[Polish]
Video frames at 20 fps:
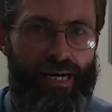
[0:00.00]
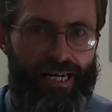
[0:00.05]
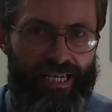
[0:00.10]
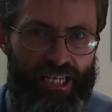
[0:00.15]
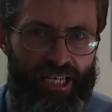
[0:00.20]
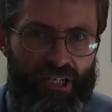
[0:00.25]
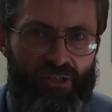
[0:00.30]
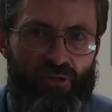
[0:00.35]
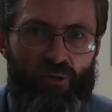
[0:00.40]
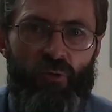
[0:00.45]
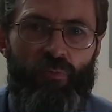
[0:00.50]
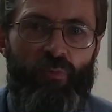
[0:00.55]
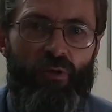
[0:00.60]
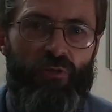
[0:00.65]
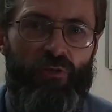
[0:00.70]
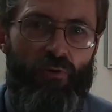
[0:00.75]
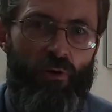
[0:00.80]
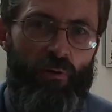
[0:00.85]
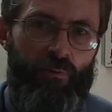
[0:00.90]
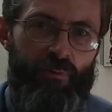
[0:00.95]
Jezus po
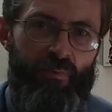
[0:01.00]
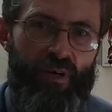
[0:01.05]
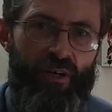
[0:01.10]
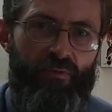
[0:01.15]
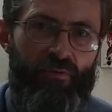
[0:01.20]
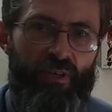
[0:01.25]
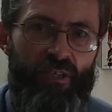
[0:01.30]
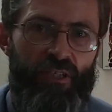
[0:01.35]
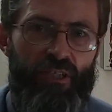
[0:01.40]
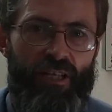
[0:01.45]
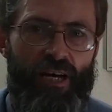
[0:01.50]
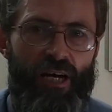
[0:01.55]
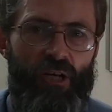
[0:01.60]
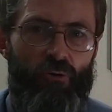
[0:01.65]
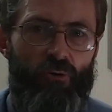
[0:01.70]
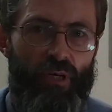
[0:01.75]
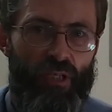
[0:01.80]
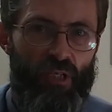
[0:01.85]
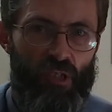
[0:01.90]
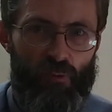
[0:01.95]
swoim
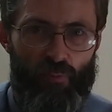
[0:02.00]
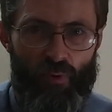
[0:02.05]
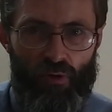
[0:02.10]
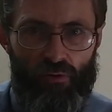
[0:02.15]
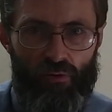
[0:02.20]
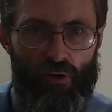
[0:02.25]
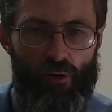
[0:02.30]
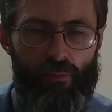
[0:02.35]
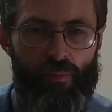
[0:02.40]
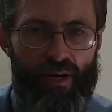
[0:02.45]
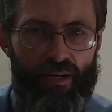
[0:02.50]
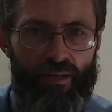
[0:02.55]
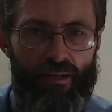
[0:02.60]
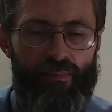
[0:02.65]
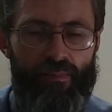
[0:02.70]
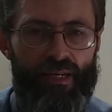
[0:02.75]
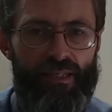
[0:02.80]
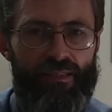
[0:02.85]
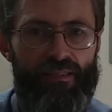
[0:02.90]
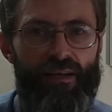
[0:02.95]
zmartwychwstaniu, kiedy spotkał Marię
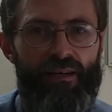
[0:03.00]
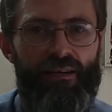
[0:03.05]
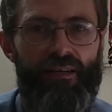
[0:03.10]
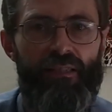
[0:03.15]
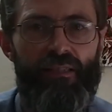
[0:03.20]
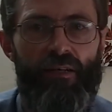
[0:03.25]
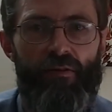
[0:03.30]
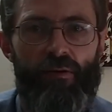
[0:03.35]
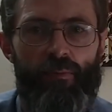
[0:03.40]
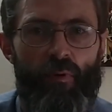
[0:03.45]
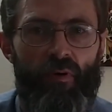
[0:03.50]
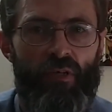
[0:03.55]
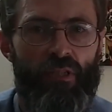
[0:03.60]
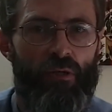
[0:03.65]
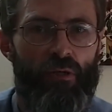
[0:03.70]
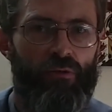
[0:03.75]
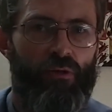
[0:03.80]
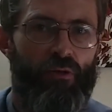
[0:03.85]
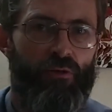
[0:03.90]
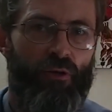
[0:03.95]
Magdalenę,
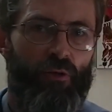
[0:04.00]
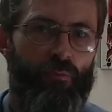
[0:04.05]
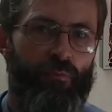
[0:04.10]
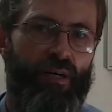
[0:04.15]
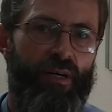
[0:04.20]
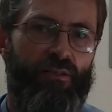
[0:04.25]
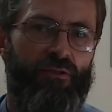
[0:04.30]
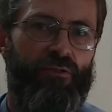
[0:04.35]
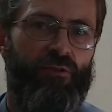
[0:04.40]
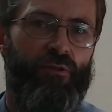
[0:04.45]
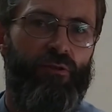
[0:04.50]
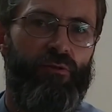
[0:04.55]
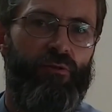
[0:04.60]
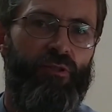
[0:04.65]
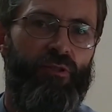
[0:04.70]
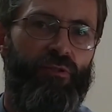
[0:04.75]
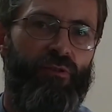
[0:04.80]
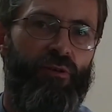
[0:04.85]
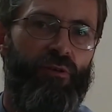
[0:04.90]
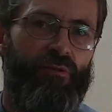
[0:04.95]
powiedział do niej bardzo
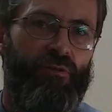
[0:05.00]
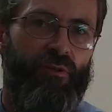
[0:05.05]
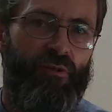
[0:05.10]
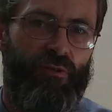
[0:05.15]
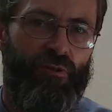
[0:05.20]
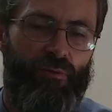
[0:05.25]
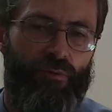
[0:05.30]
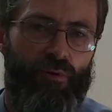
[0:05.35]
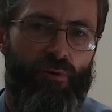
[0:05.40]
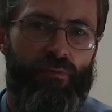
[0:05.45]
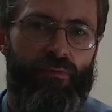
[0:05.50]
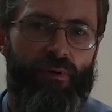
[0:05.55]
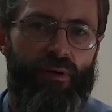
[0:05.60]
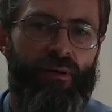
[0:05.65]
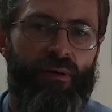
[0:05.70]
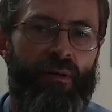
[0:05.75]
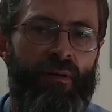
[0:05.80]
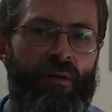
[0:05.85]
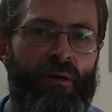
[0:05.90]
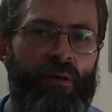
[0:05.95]
istotne słowa.